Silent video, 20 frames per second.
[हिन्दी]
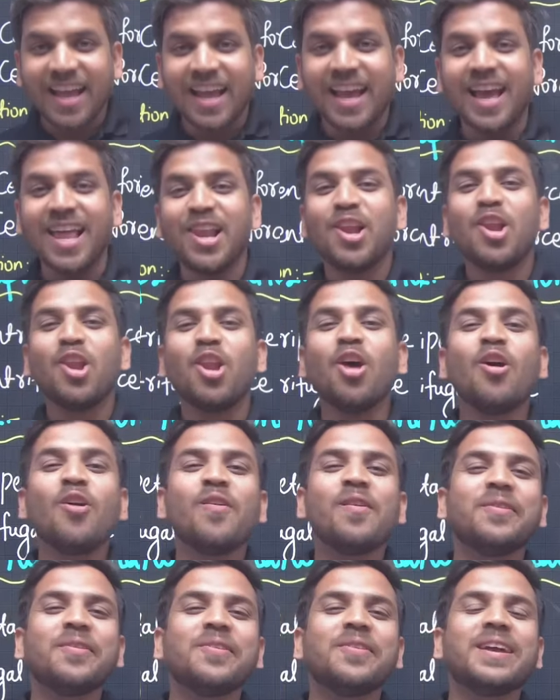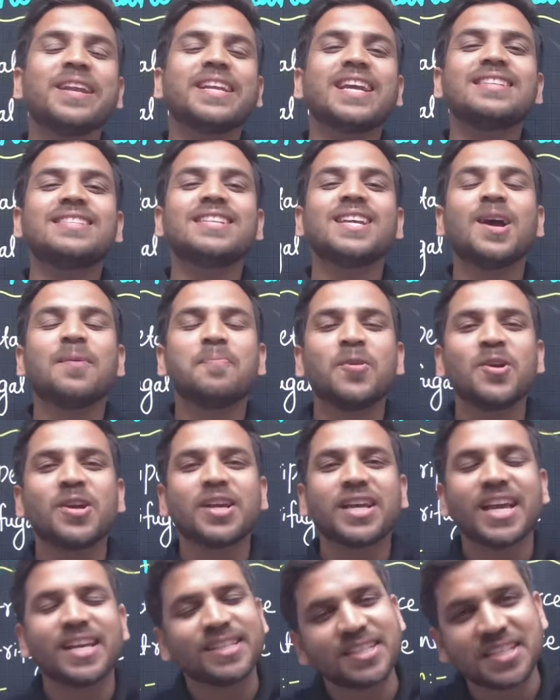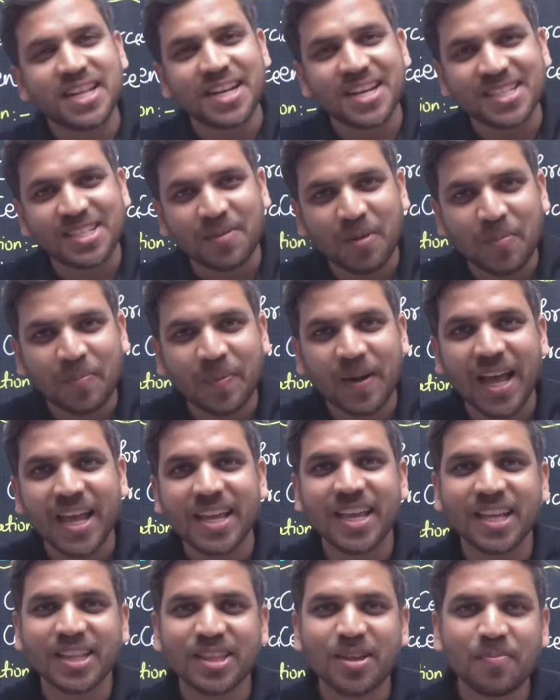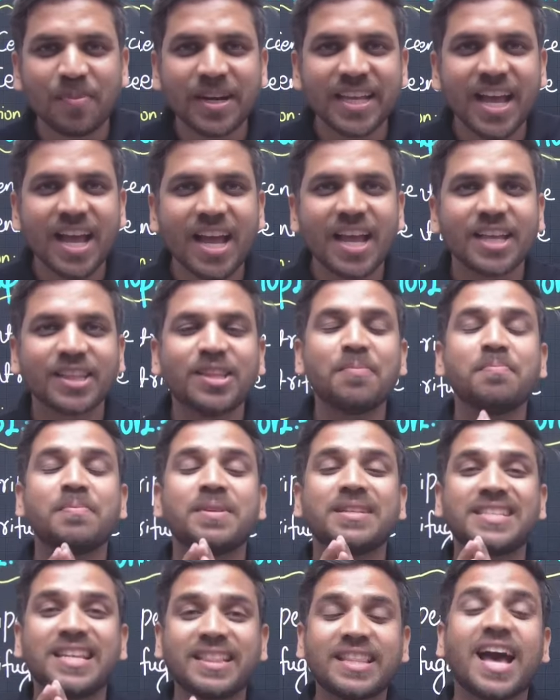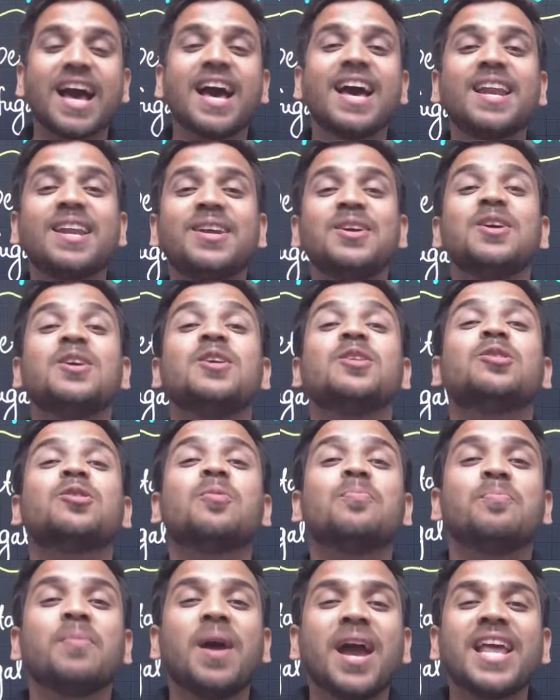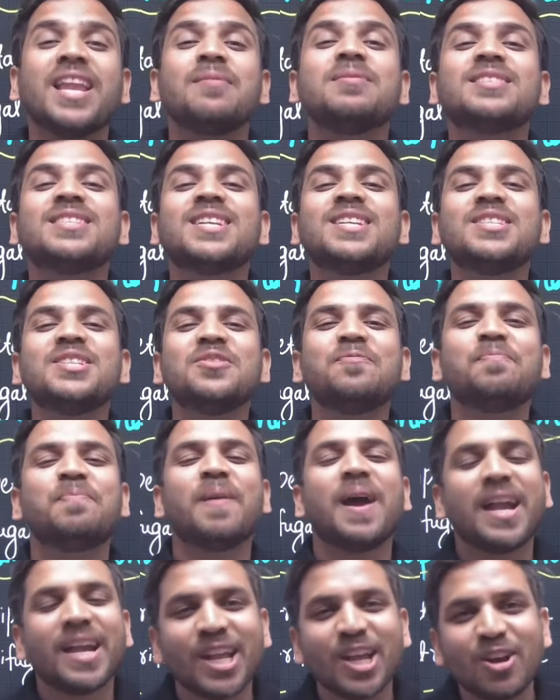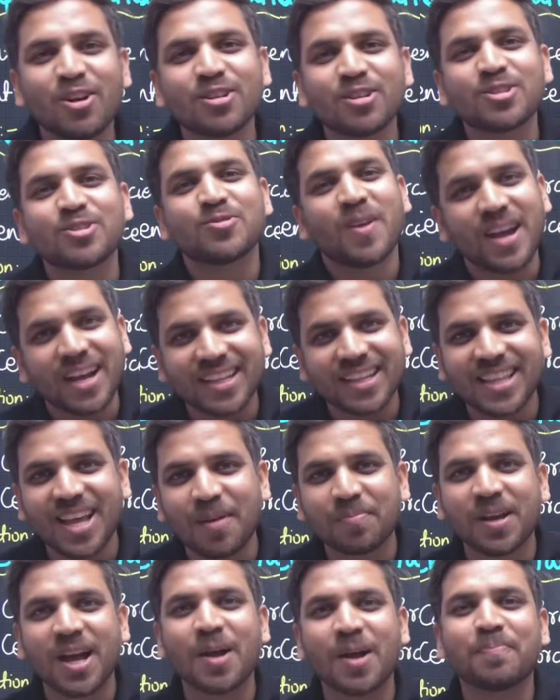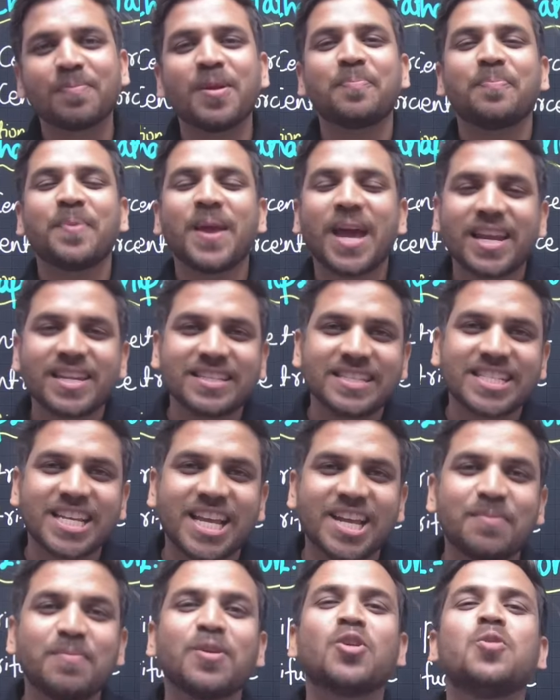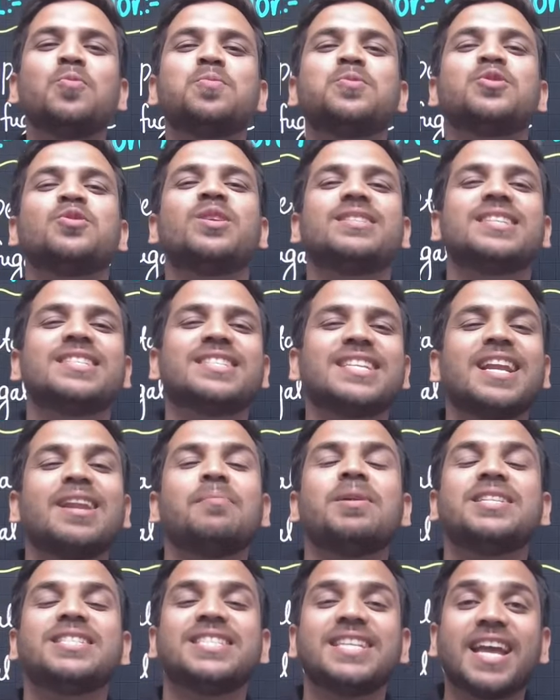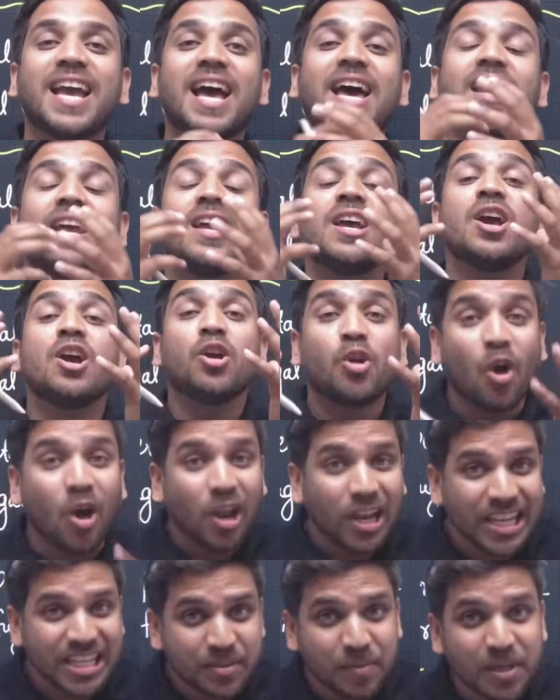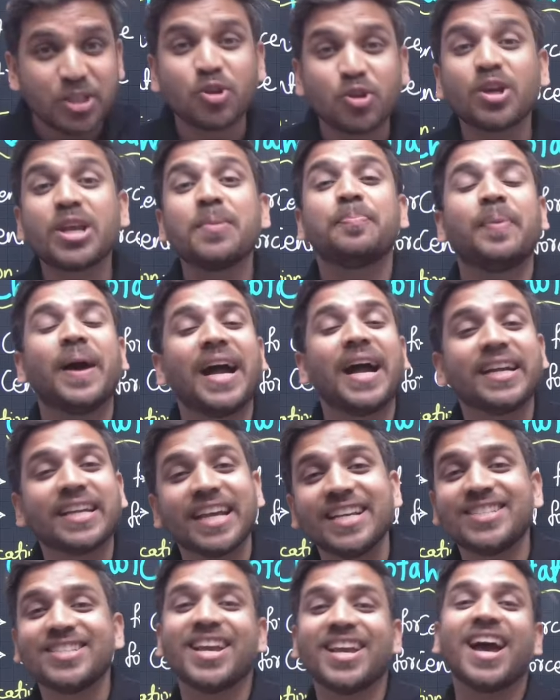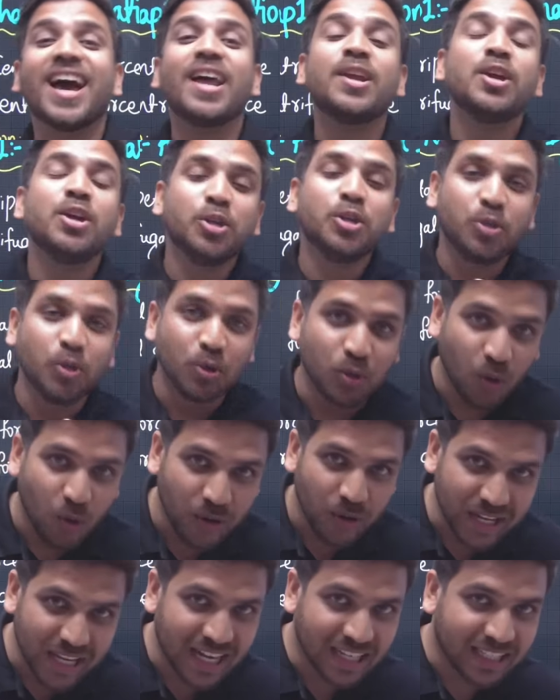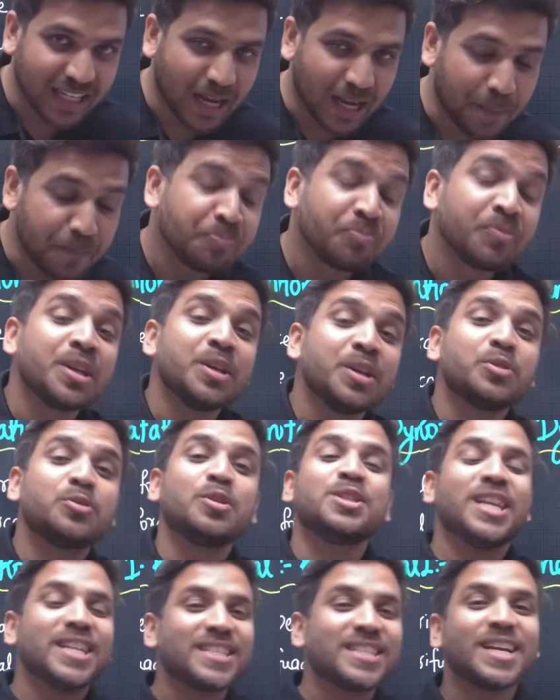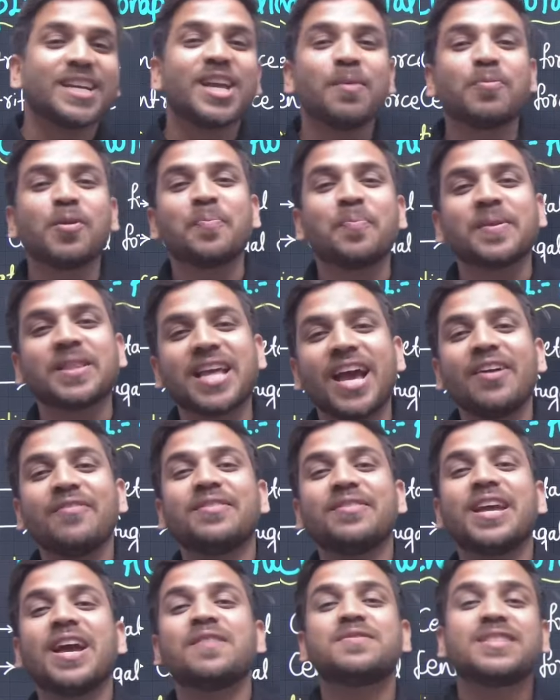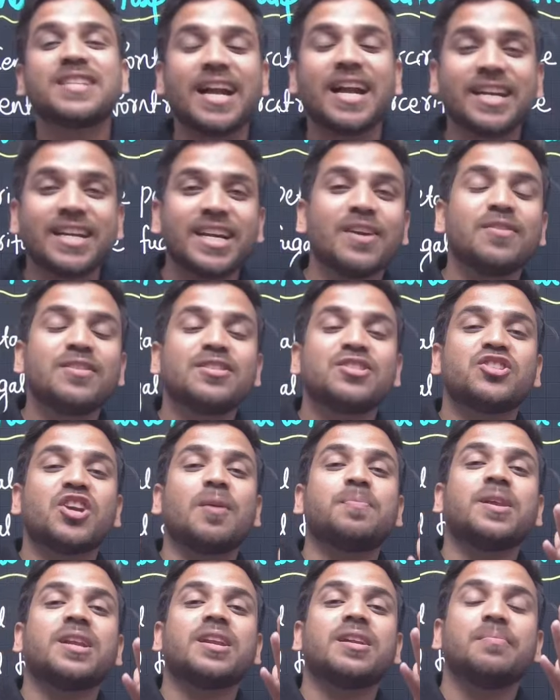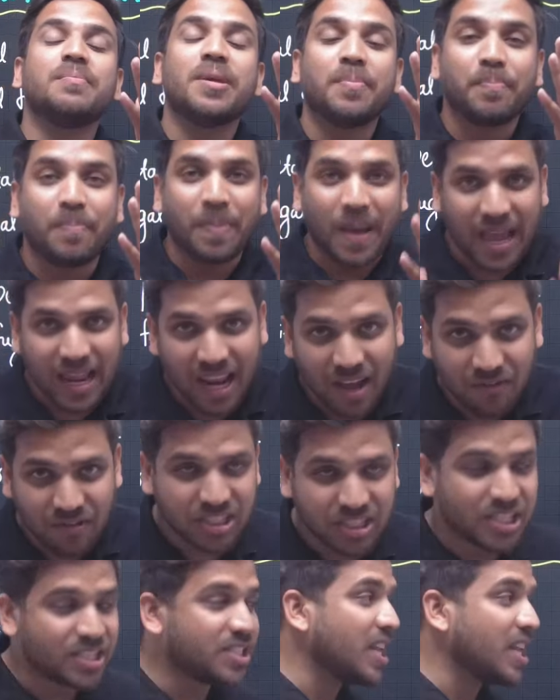हेलो एवरीवन कैसे आप लोग कैसे चल रही सबकी पढ़ाई एकदम बढ़िया एकदम मजेदार तो माय नेम संजीव पांडे और स्वागत है आपका अपने प्यारे से चैनल में खूबसूरत से चैनल में जेआर कॉलेज में जो कि पार्ट है जेआर ट्यूटोरियल का सो so, जैसा कि आपको पता है वी हैव स्टार्टेड आवर चैप्टर नंबर पहला विच इज